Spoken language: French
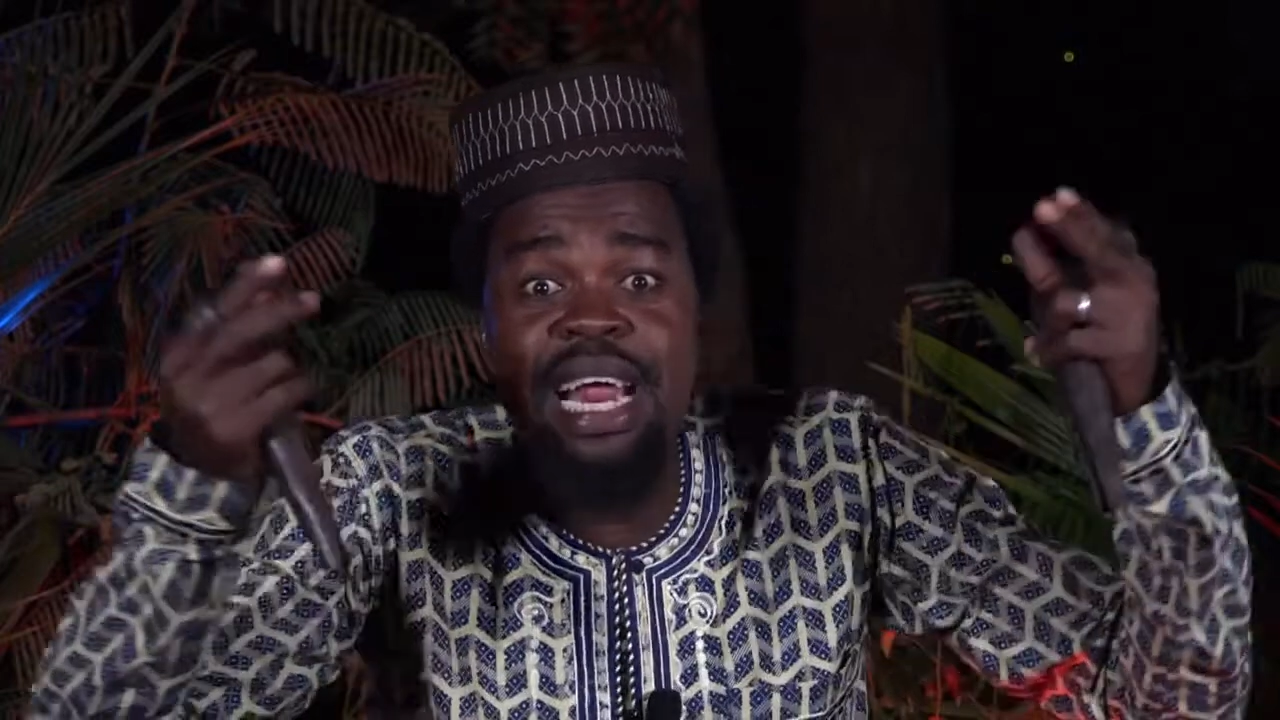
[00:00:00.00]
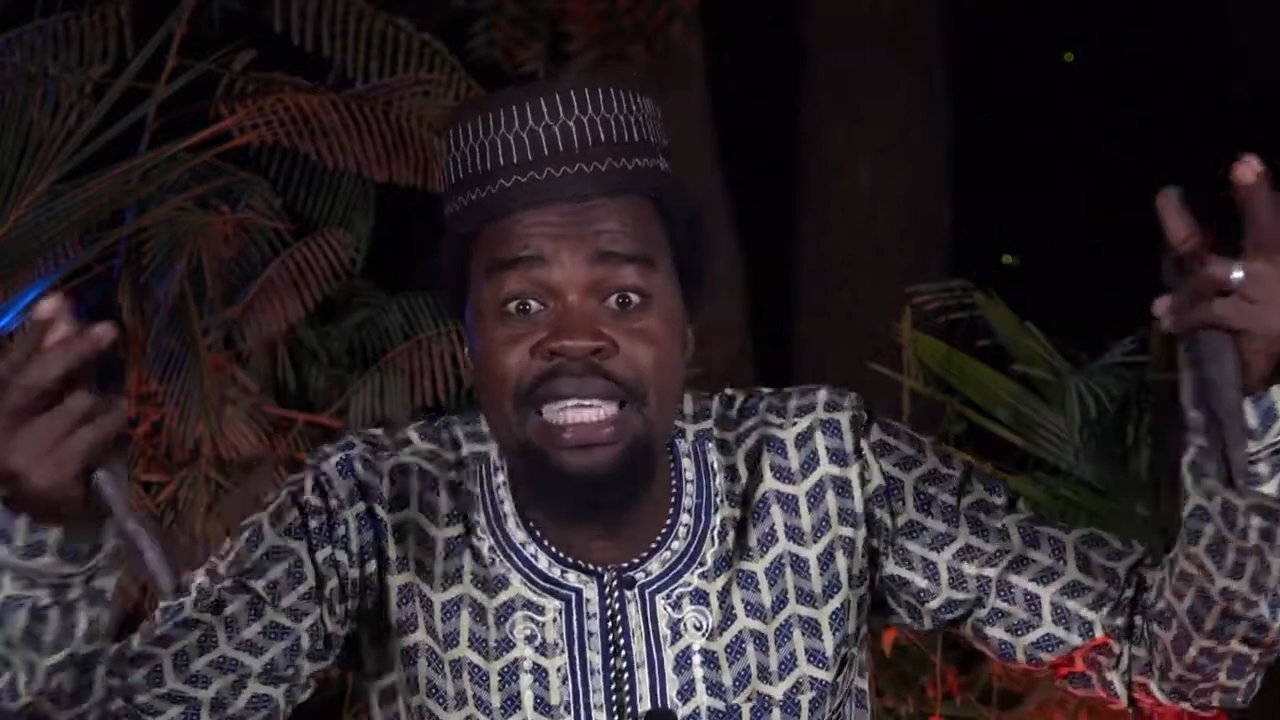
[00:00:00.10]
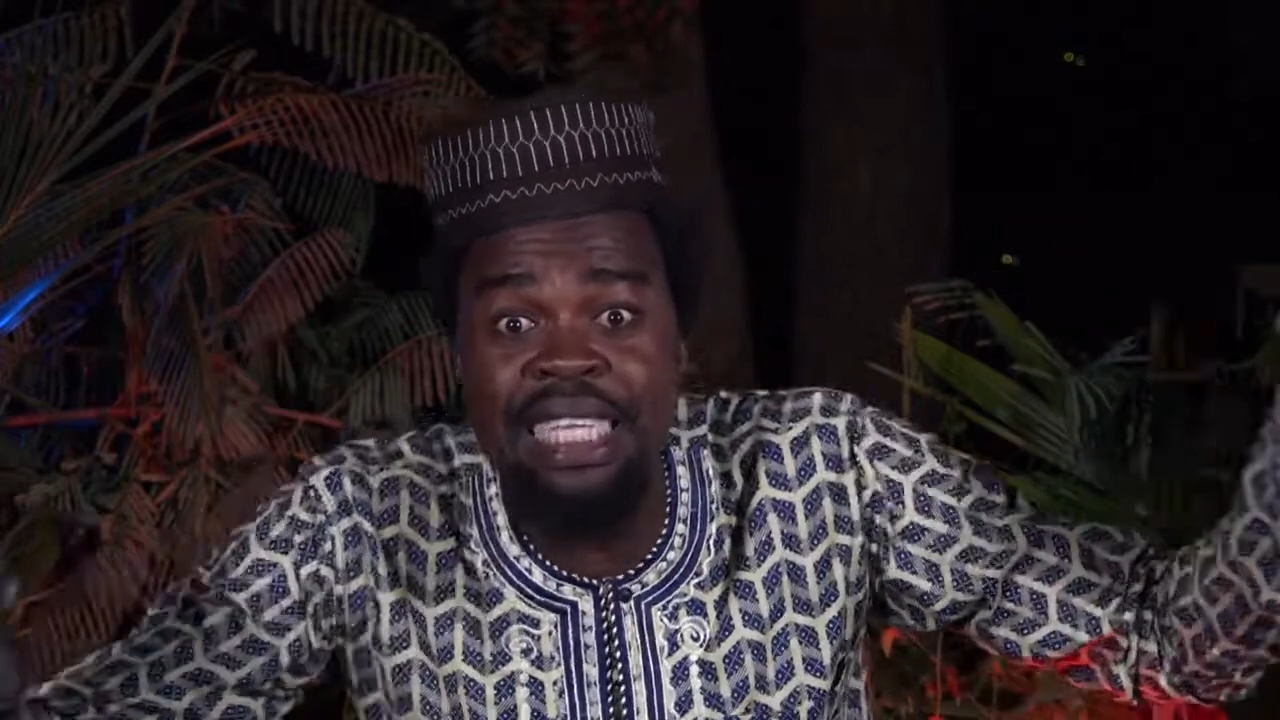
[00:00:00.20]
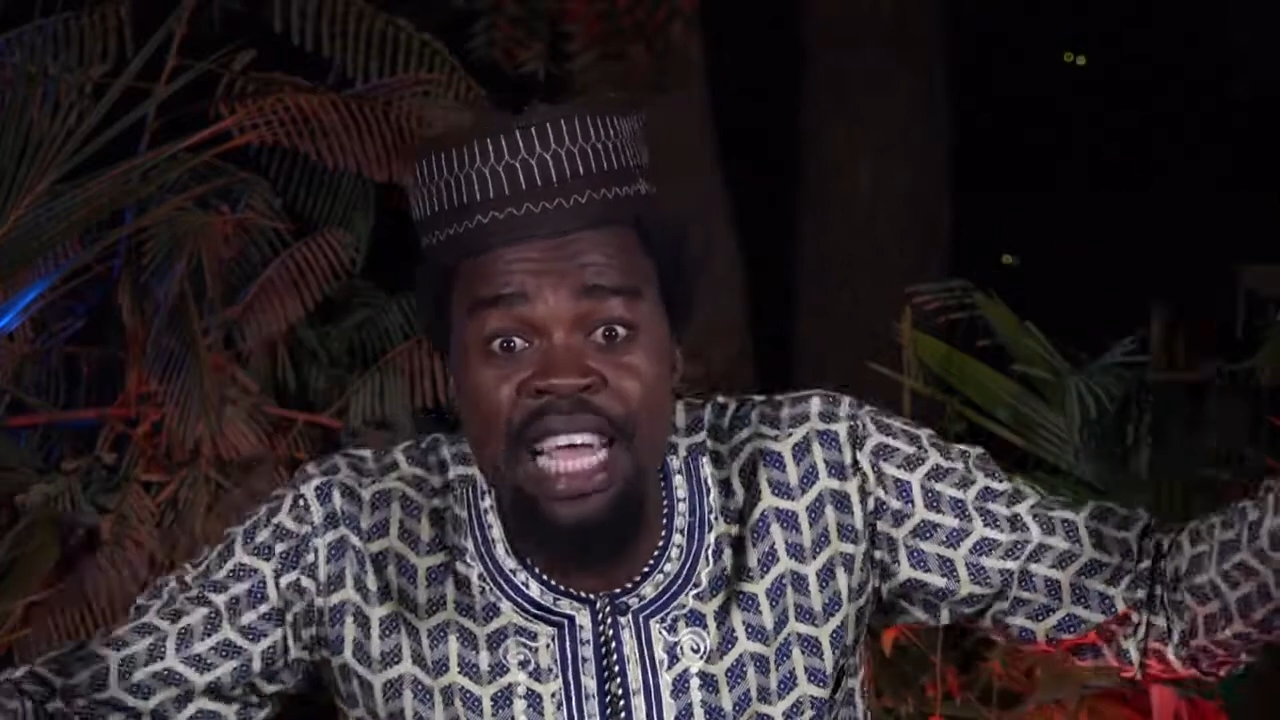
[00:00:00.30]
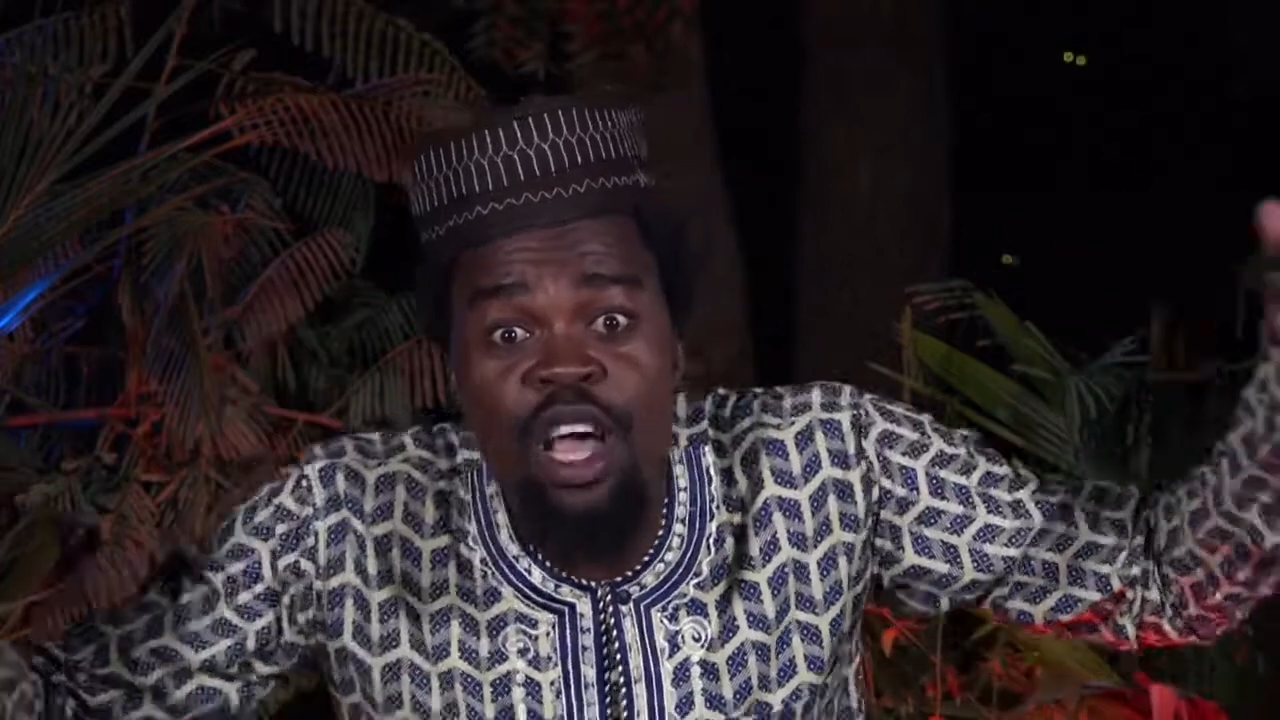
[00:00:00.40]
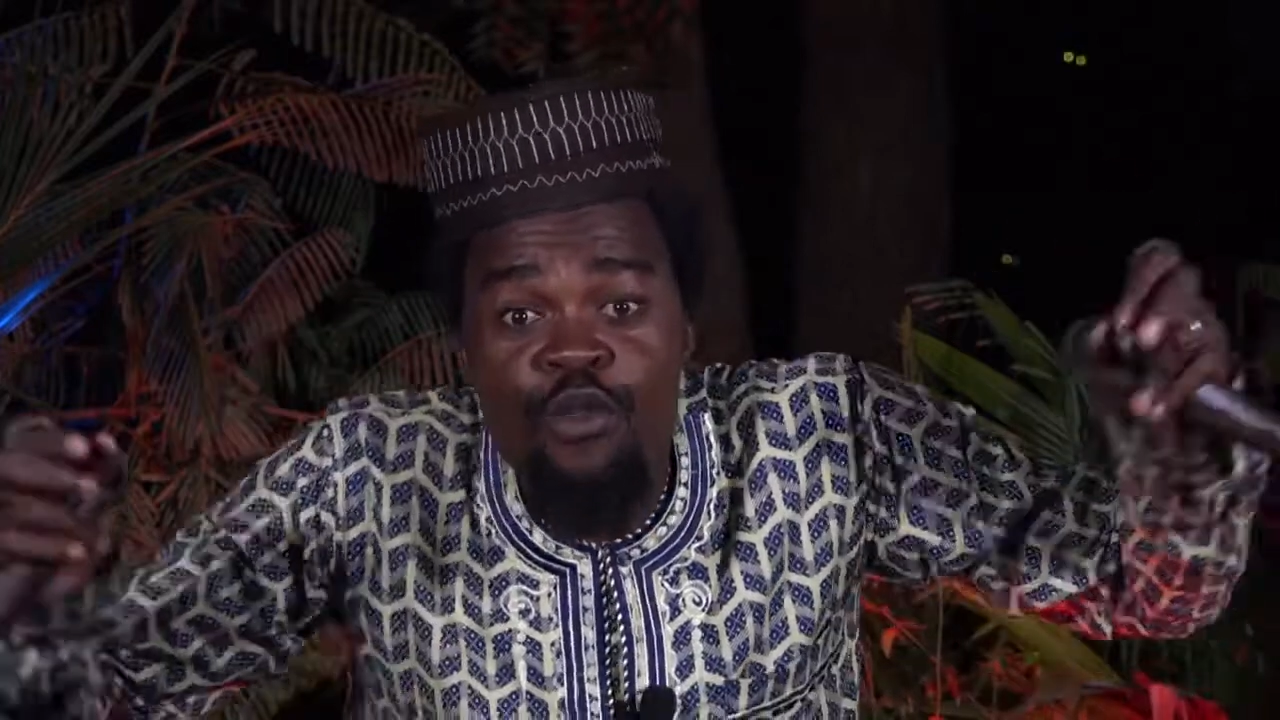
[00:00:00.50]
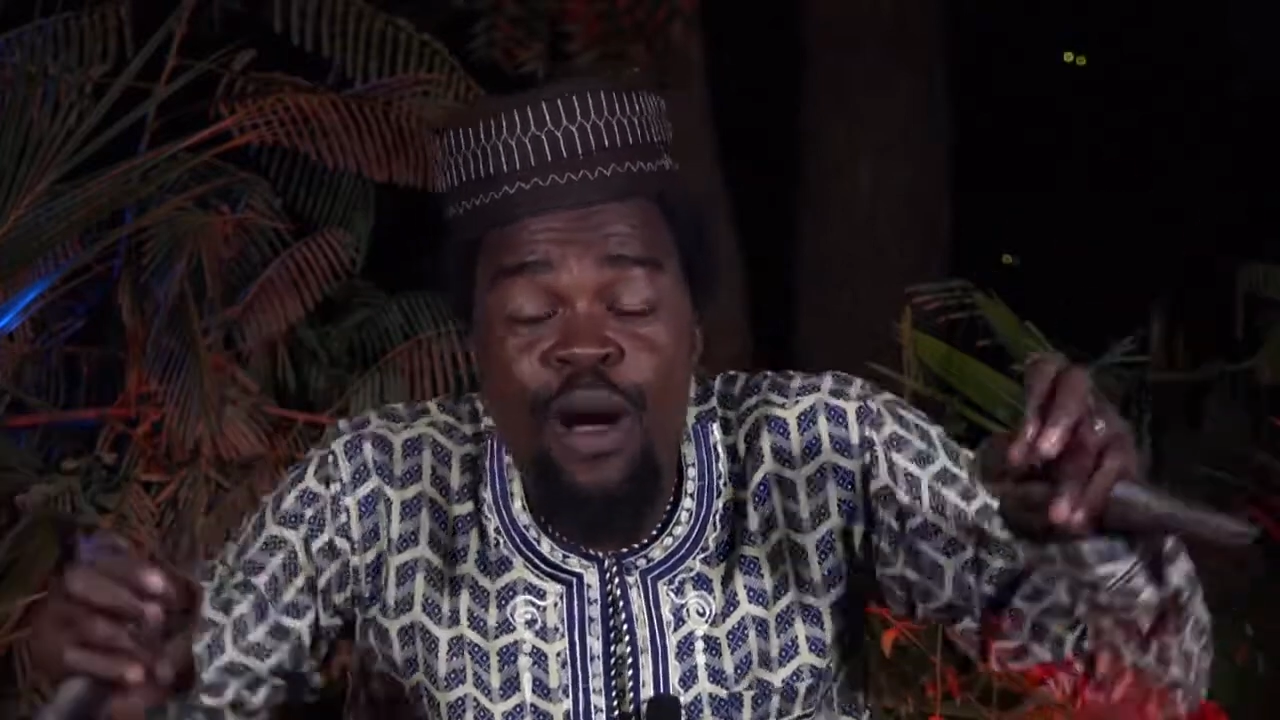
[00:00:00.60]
récit.